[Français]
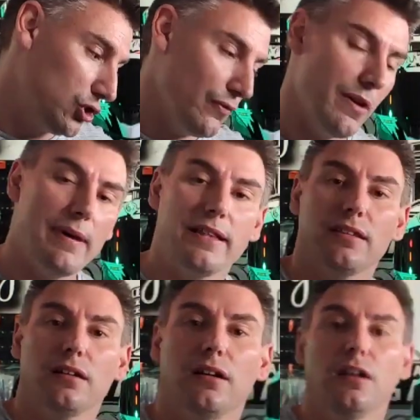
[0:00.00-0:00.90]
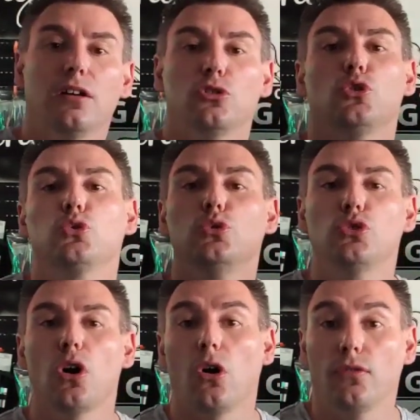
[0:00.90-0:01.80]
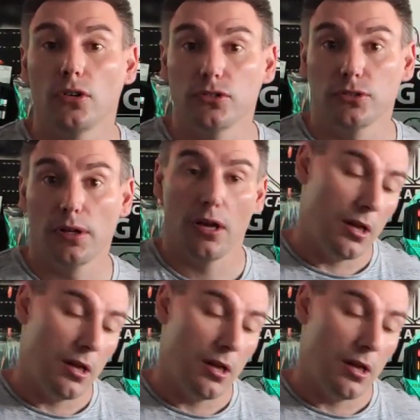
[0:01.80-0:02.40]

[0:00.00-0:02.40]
je vais mettre ce scooter en vente.